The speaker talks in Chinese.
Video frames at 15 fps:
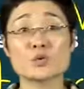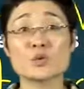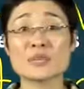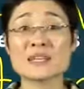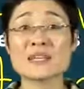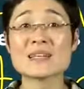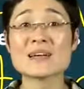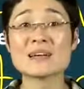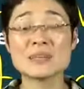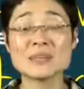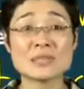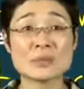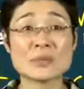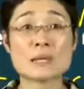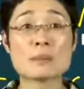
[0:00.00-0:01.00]
我猜他肯定
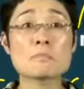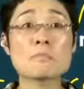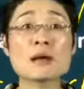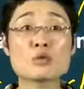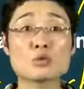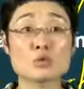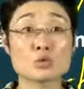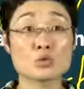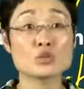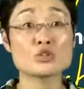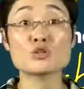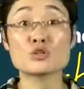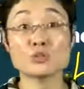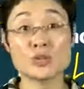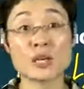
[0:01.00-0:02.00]
喜欢他们班有个同学叫
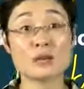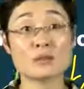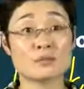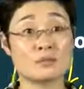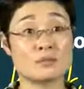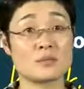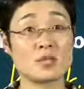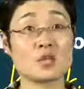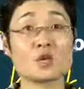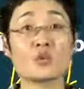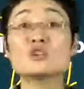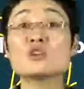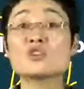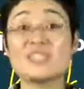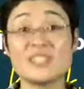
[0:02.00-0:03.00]
刘燕，或
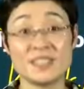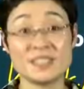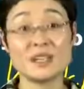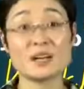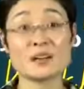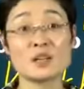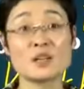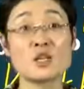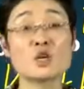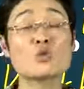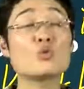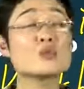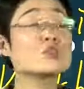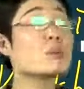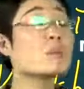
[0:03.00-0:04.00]
者叫李燕，
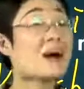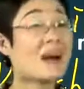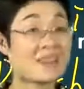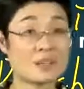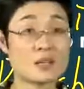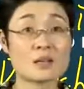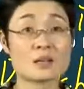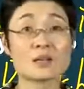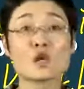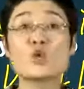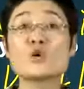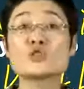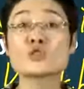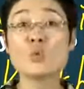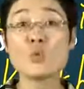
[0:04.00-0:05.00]
或者叫马燕，
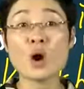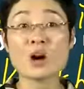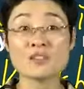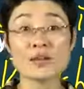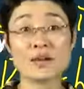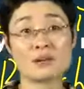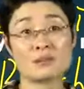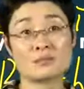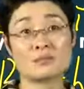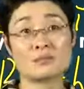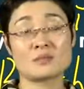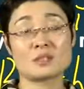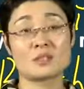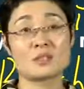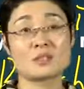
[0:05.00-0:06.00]
或者叫王燕。
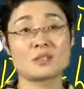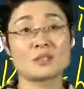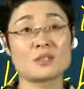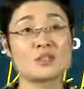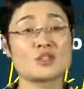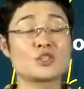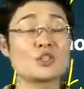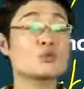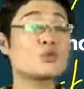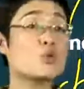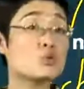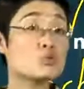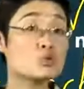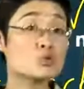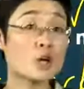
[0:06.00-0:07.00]
结果我
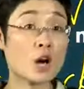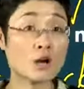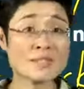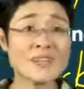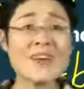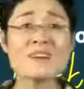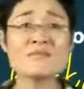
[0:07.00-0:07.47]
姑就说好听。